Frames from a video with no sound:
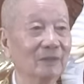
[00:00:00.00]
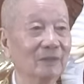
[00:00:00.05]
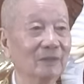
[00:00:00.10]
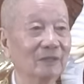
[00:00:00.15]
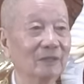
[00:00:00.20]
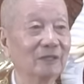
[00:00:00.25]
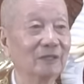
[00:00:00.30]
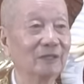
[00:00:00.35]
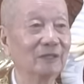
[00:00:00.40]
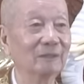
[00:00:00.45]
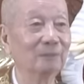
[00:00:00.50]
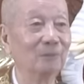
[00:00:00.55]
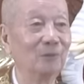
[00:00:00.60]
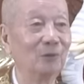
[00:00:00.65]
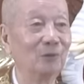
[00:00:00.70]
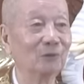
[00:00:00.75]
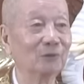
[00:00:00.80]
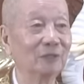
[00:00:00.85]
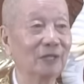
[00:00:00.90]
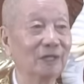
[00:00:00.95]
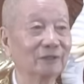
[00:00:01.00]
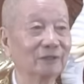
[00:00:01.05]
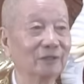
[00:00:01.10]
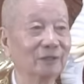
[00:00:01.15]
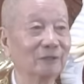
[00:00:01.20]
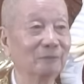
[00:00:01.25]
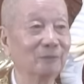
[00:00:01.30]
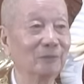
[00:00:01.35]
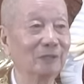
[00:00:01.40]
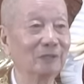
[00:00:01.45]
ta nên phổ đà
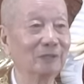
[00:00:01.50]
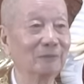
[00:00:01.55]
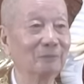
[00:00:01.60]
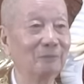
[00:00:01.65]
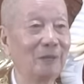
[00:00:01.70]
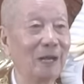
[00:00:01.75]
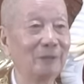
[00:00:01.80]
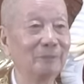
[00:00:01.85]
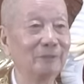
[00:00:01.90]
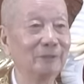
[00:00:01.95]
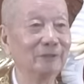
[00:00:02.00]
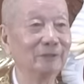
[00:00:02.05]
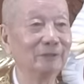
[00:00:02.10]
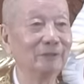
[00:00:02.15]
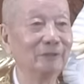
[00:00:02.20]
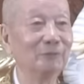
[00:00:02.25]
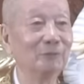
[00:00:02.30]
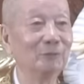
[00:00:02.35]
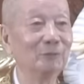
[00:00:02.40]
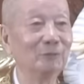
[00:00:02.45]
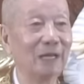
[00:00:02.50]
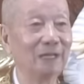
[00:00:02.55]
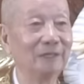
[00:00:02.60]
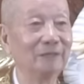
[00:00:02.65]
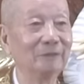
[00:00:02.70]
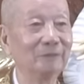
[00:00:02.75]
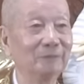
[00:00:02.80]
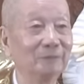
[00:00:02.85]
sơn mà cứ ba bước đi một lại